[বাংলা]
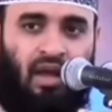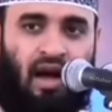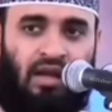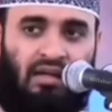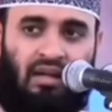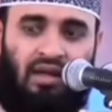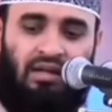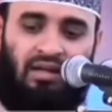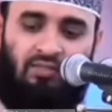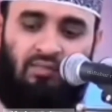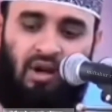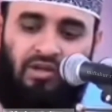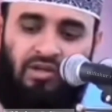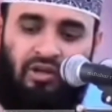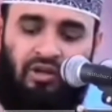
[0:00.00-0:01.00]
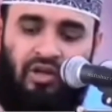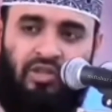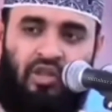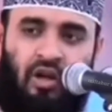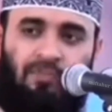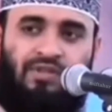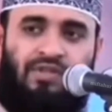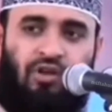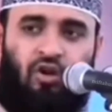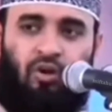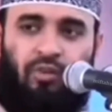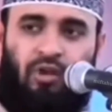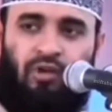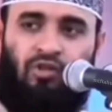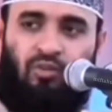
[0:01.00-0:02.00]
আটলান্টিক মহাসাগরের সবচেয়ে
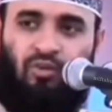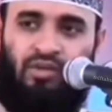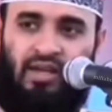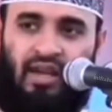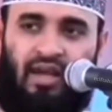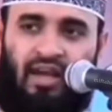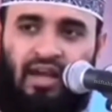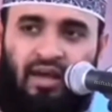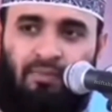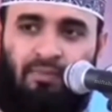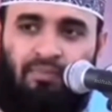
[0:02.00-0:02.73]
গভীরতম জায়গা